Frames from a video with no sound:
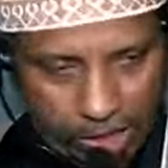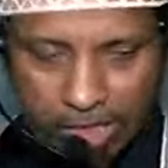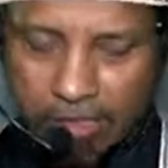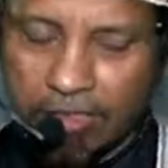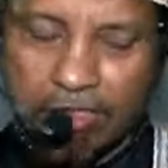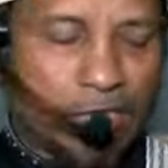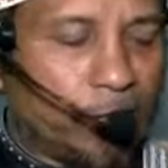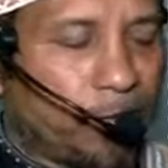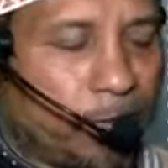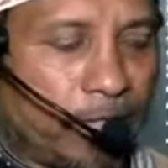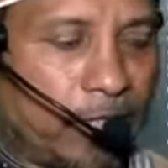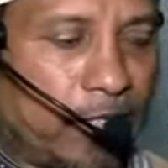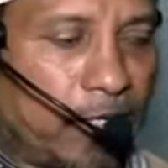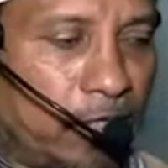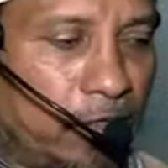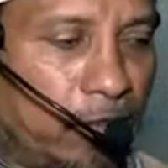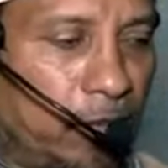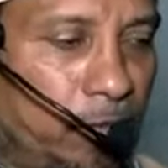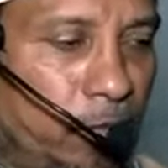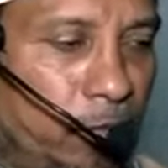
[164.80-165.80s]
আসতে পারে
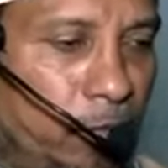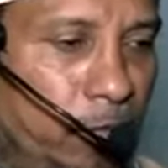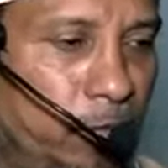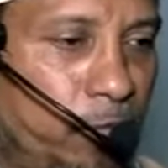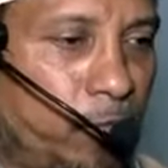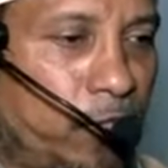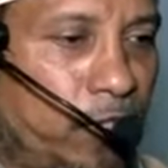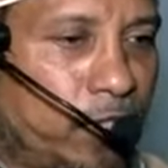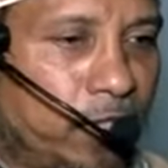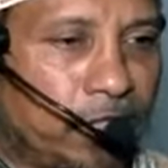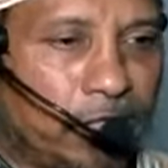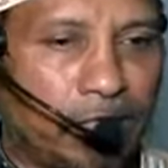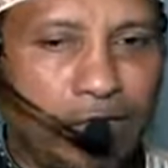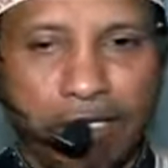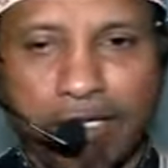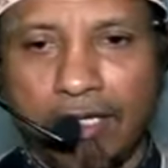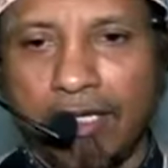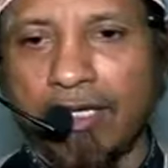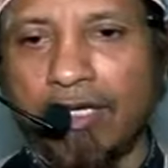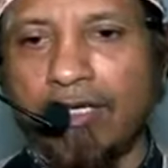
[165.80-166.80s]
কারো মনে
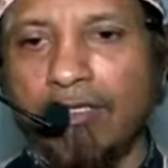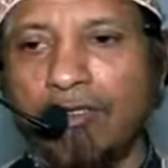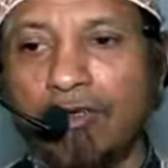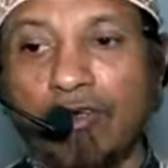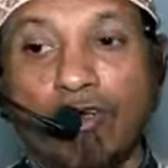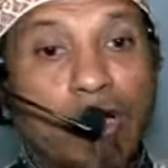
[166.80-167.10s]
কিন্তু